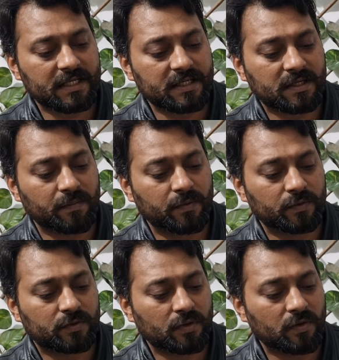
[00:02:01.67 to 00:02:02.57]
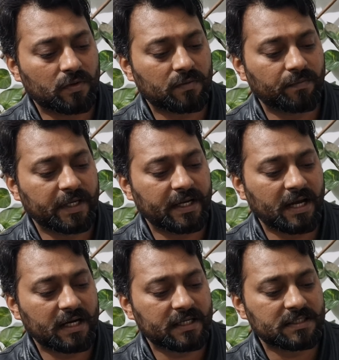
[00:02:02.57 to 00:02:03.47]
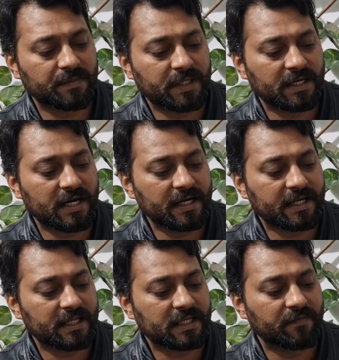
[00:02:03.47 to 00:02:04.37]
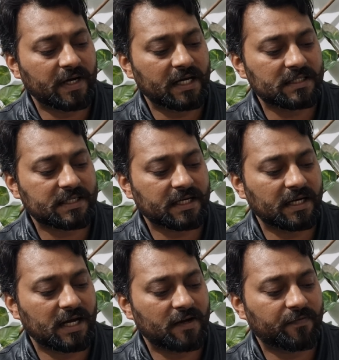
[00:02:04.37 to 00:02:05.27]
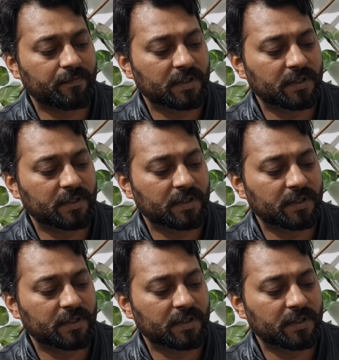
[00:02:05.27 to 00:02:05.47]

कि जी कबूतरों में हर किस्म की रानी खेत के वायरस के ख़िलाफ़